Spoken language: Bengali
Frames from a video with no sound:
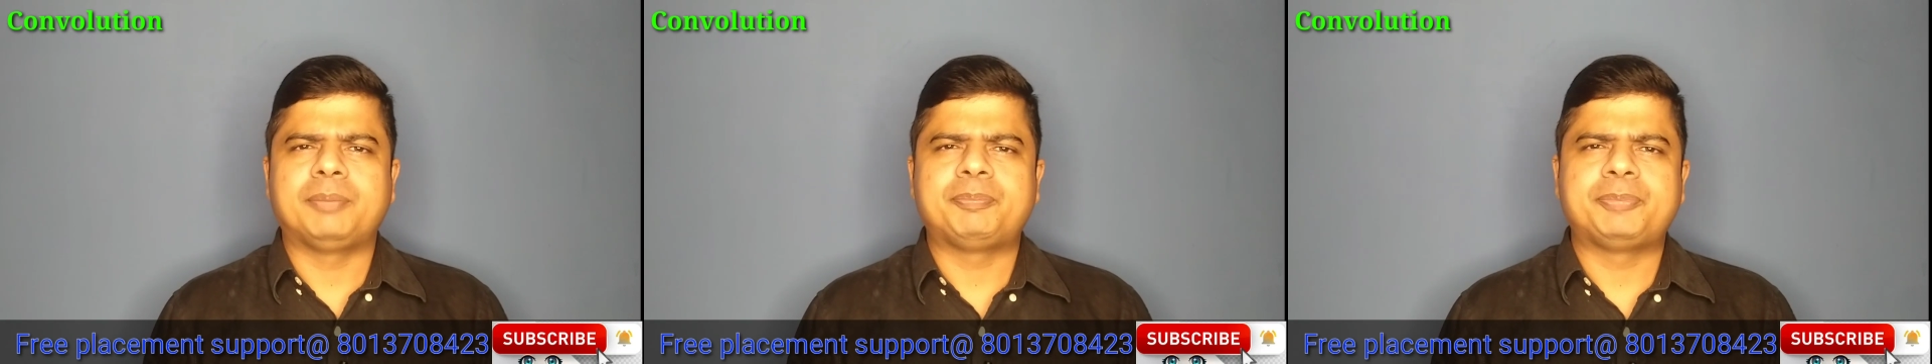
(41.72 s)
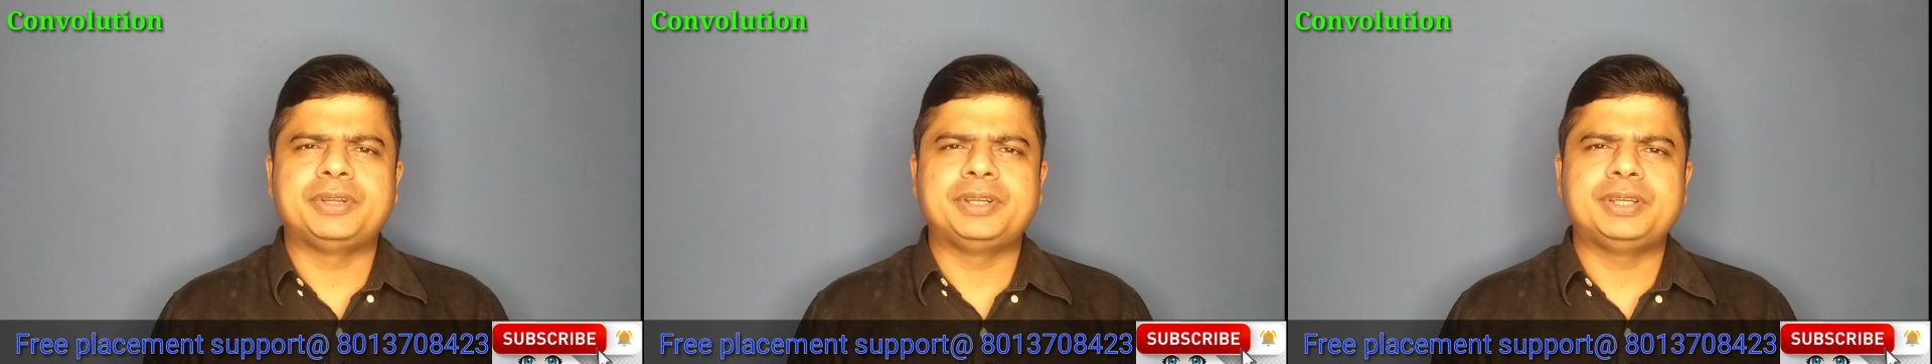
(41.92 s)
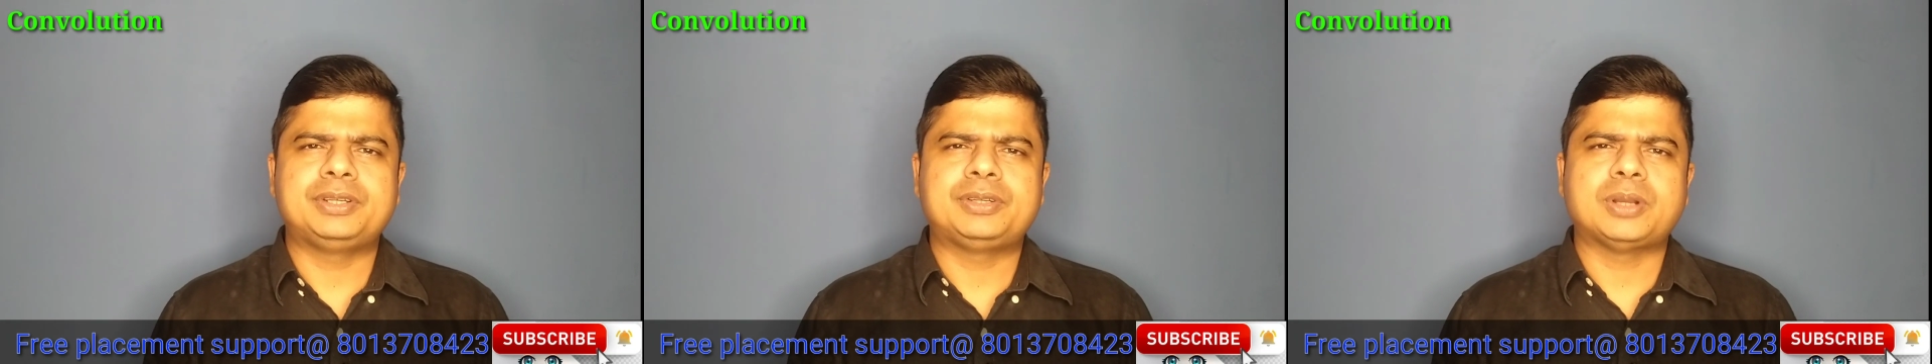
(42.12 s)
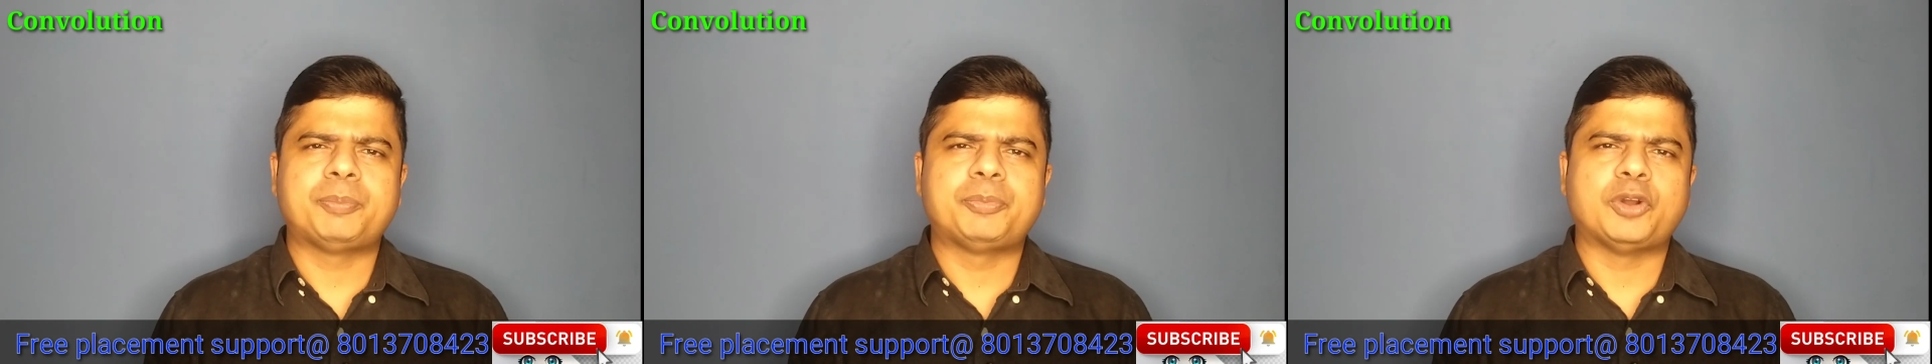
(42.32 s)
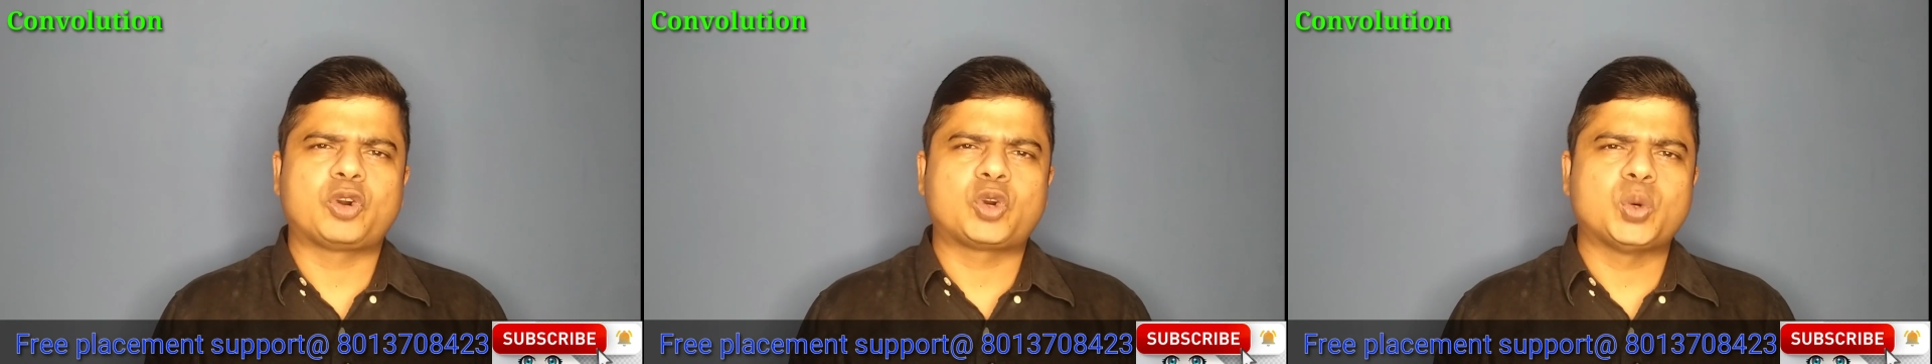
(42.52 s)
আপনি সব
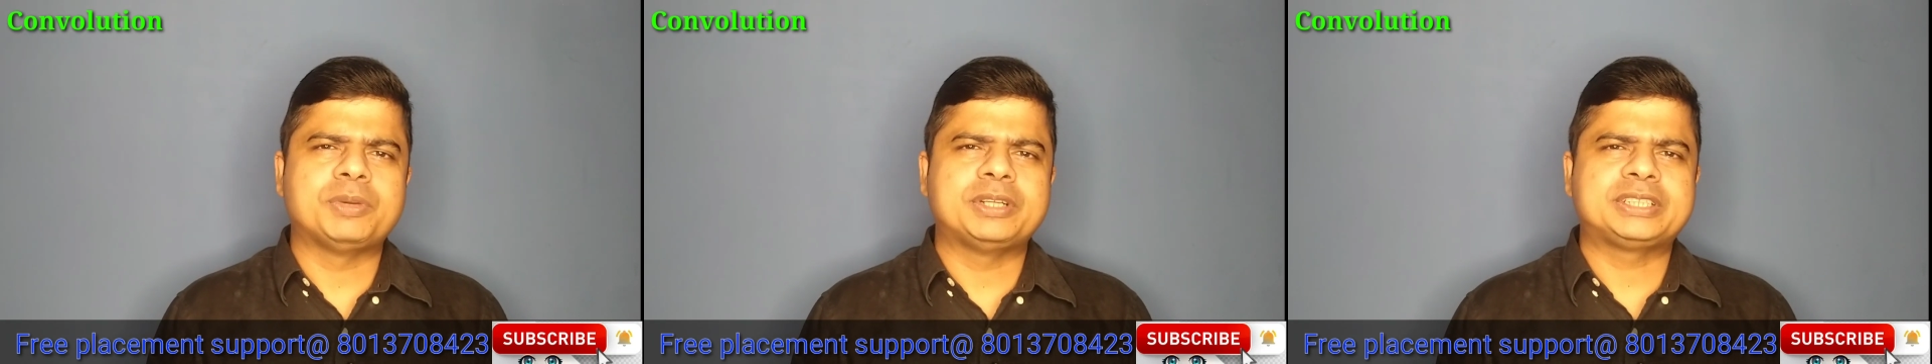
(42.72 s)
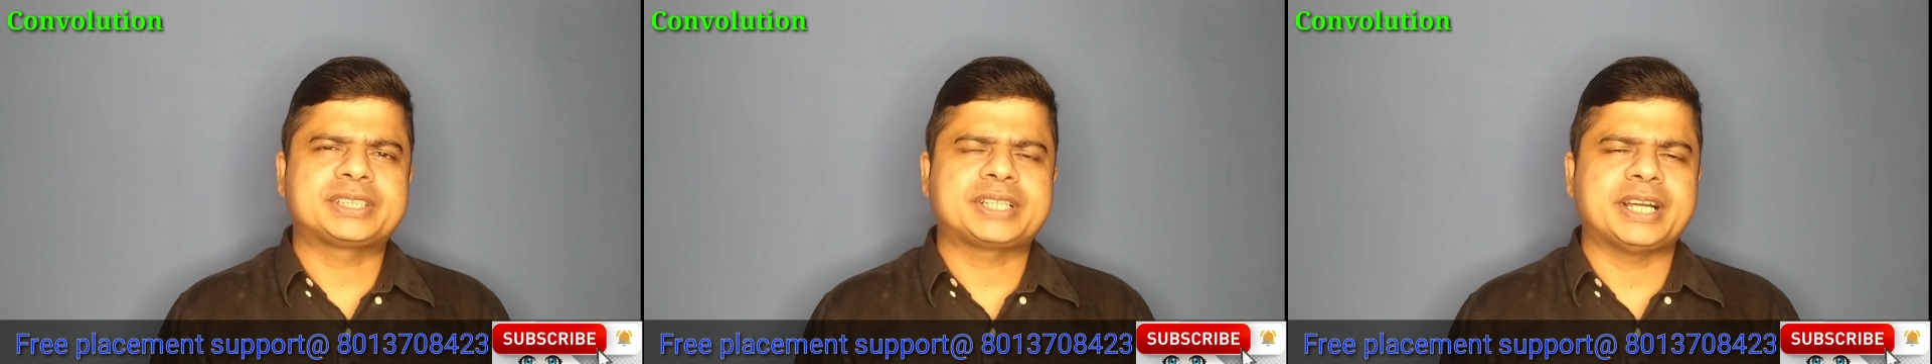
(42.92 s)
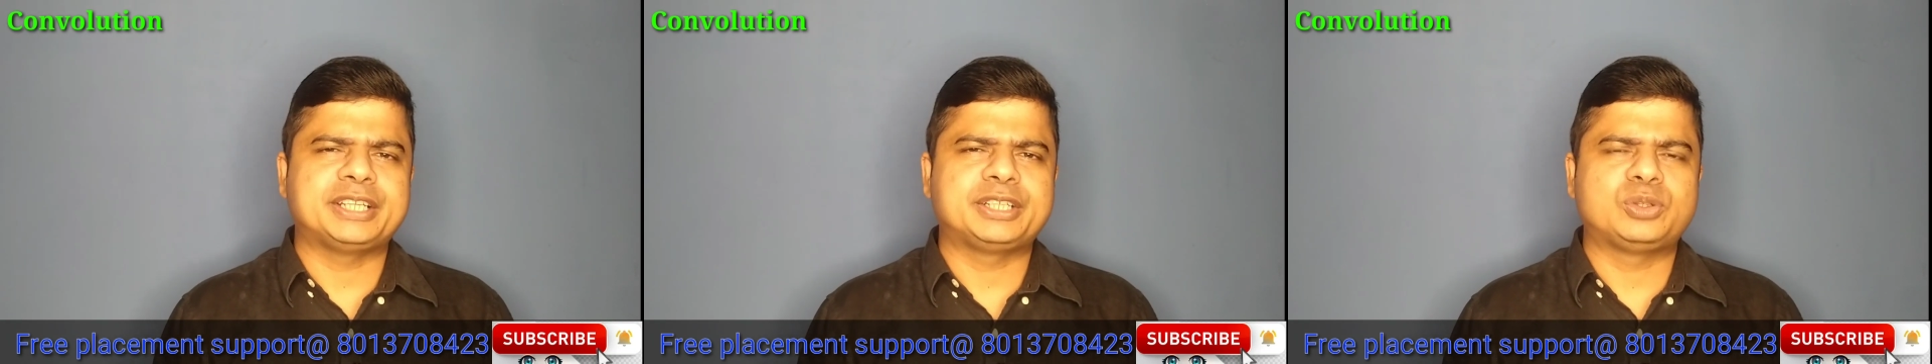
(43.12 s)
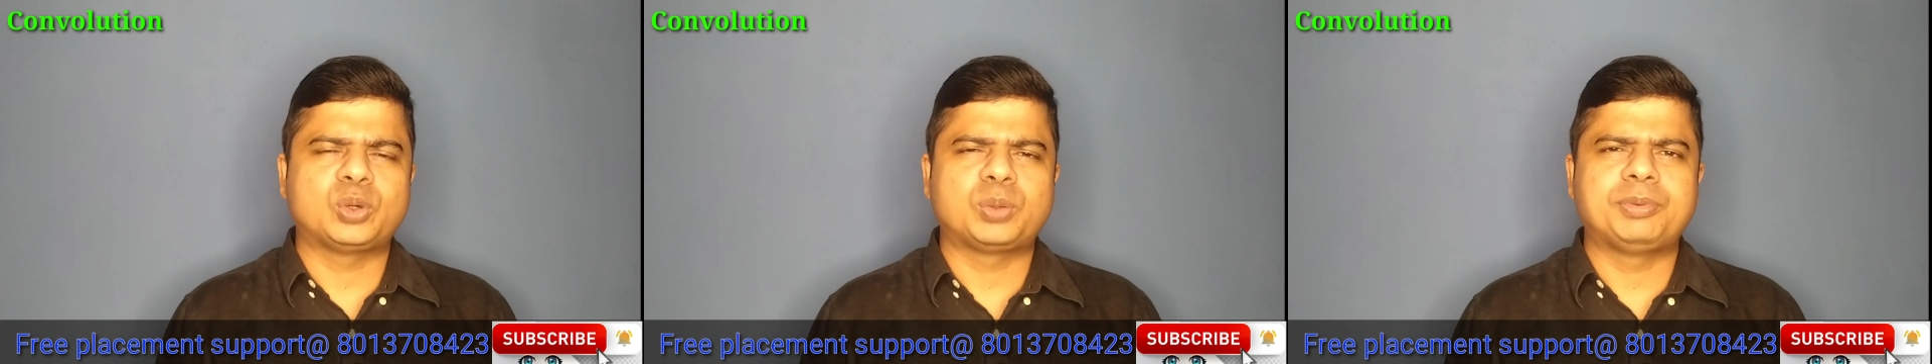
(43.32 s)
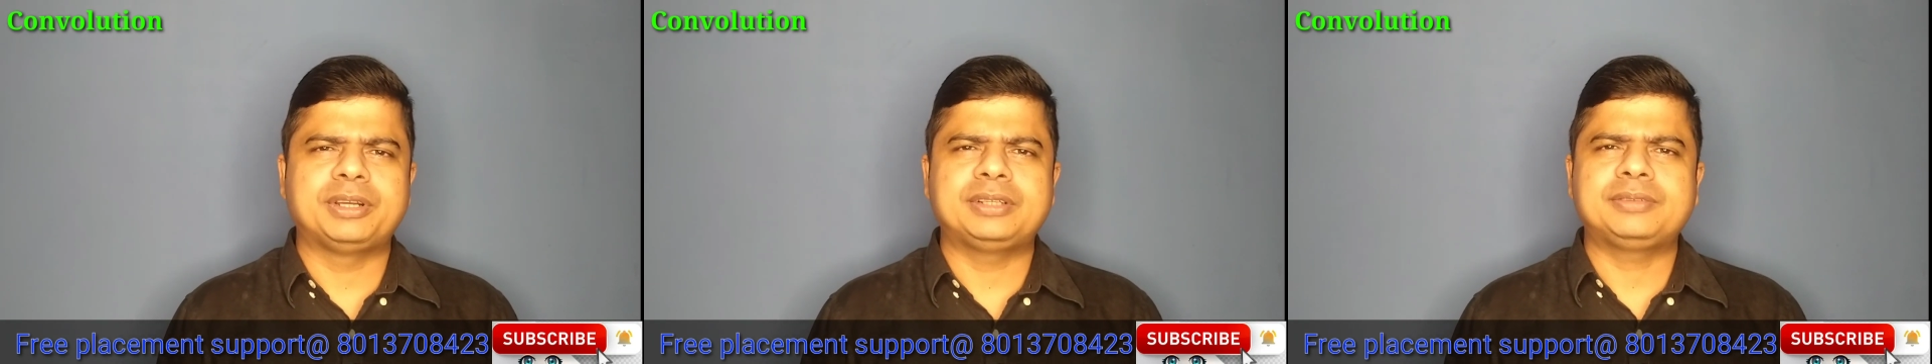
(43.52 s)
ডকুমেন্টস ক্যারি
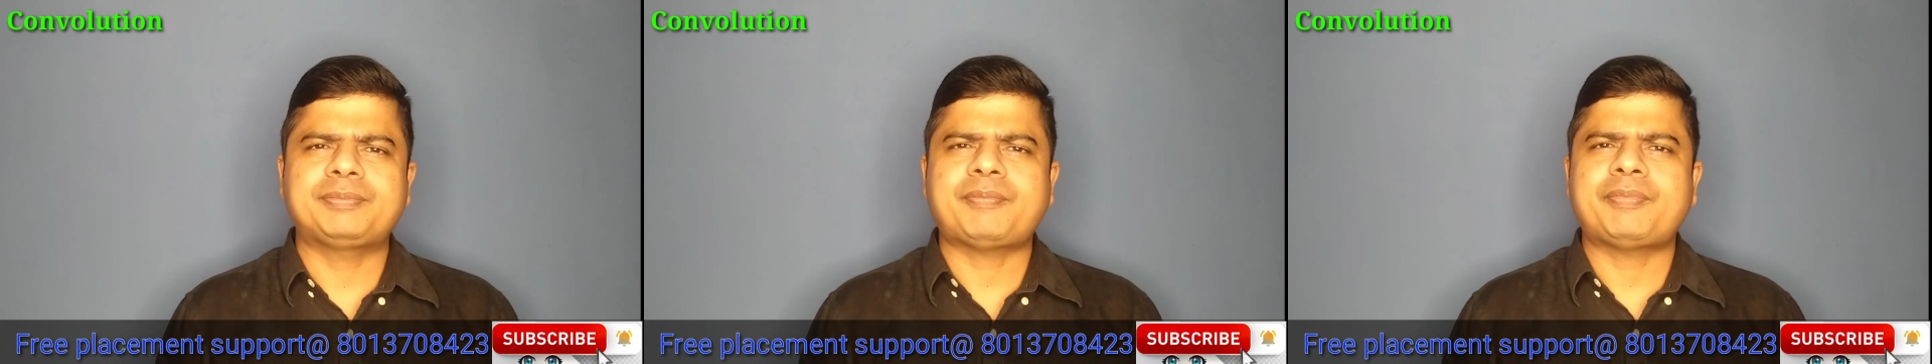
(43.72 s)
করবেন